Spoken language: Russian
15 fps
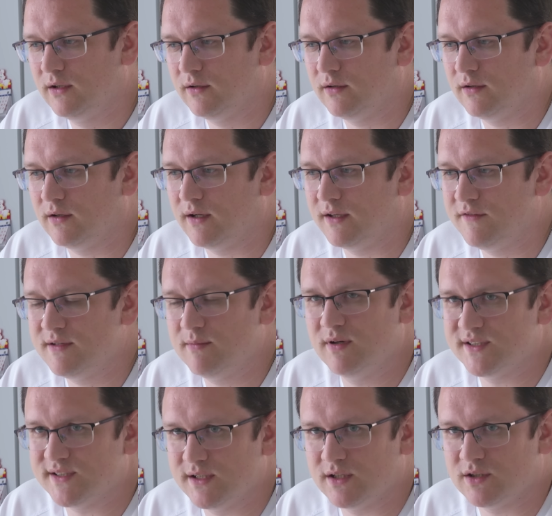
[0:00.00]
э, они все
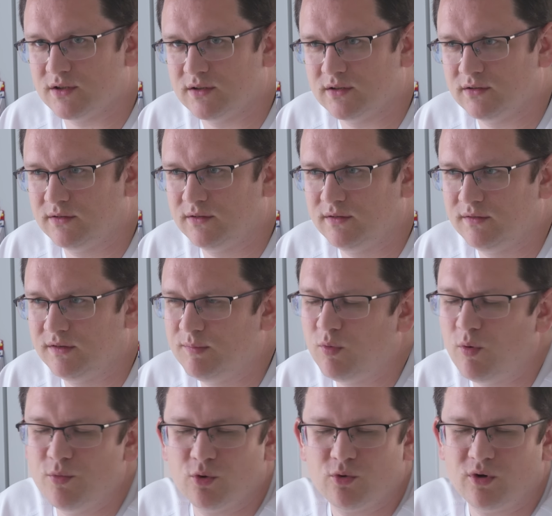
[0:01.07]
были задержаны. Не
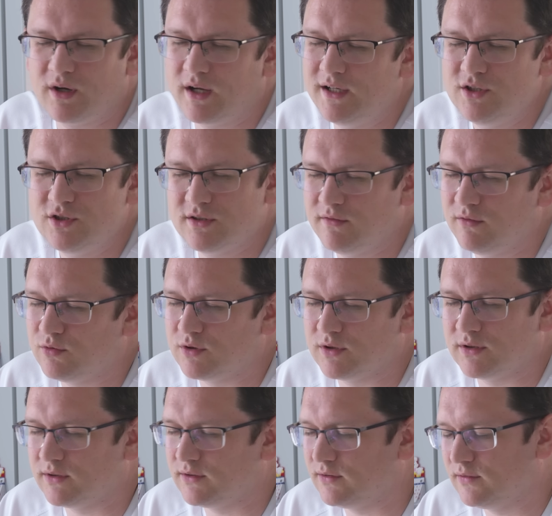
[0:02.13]
помню, какое количество
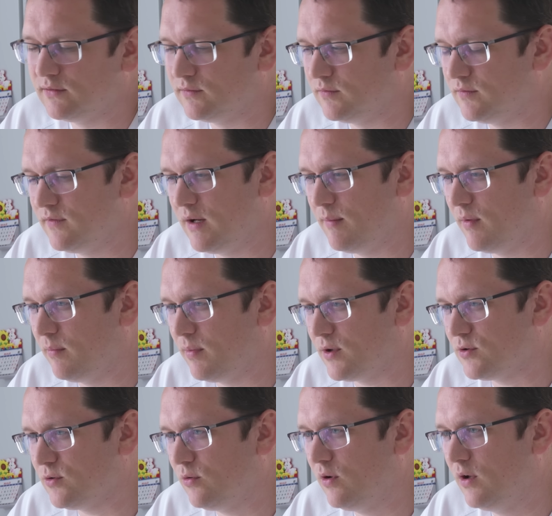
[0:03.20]
уже, время
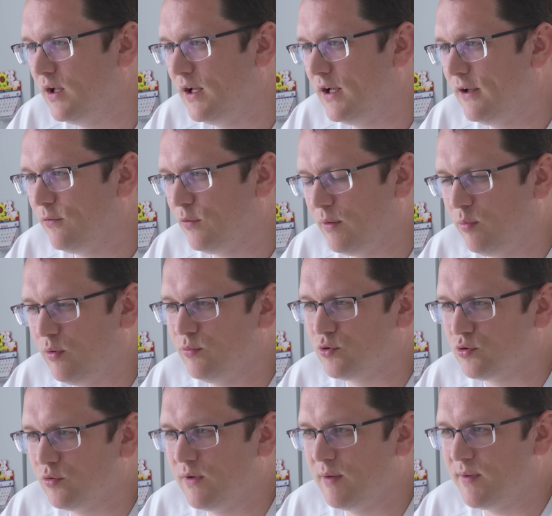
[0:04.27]
прошло, но я помню,
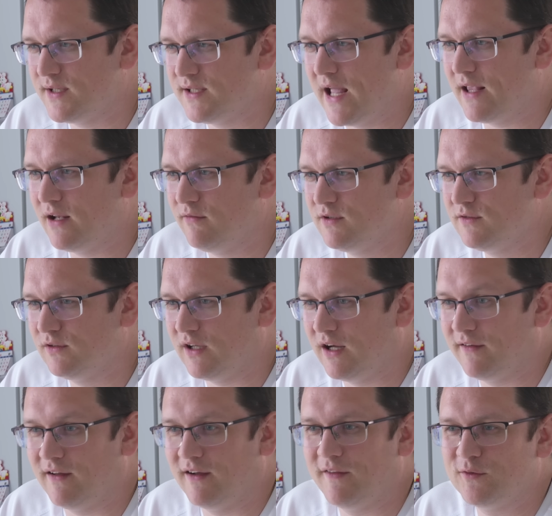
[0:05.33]
что меня председатель вызвал,
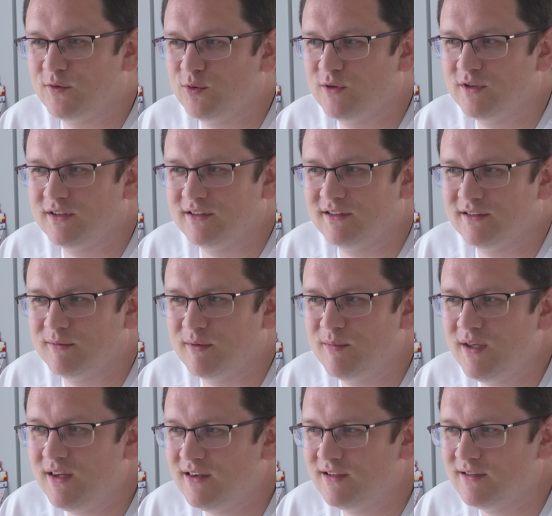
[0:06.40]
а, а на тот
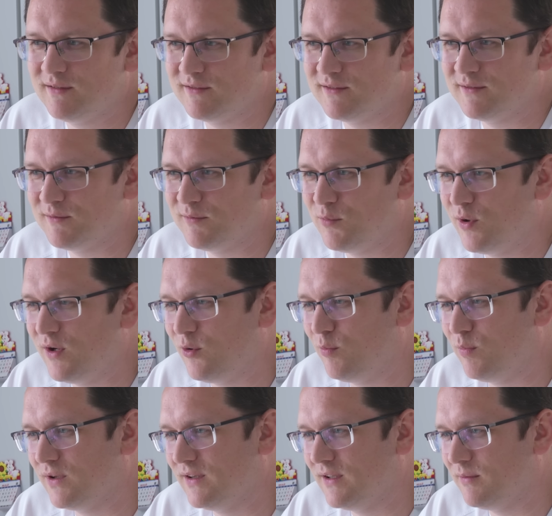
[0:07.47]
момент э, более
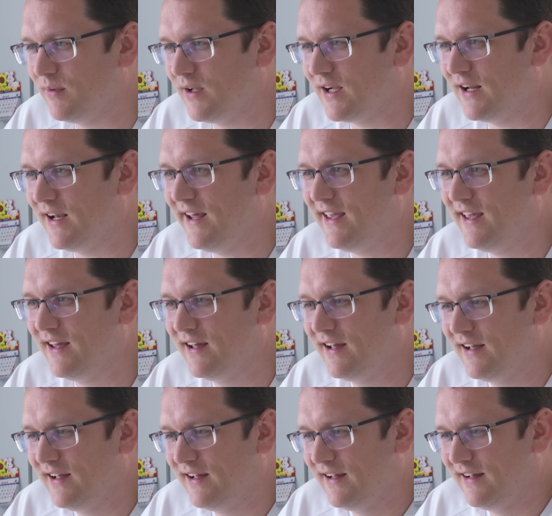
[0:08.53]
опытные мои коллеги,
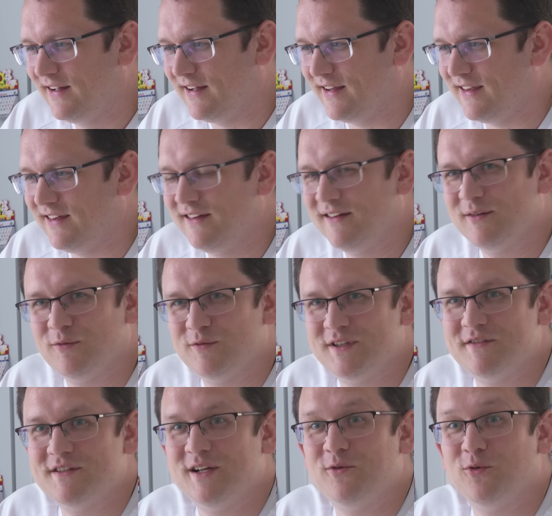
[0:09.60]
они
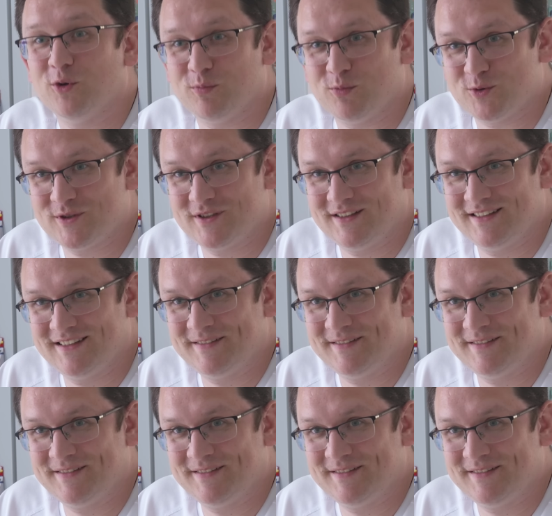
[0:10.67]
все взяли отпуск.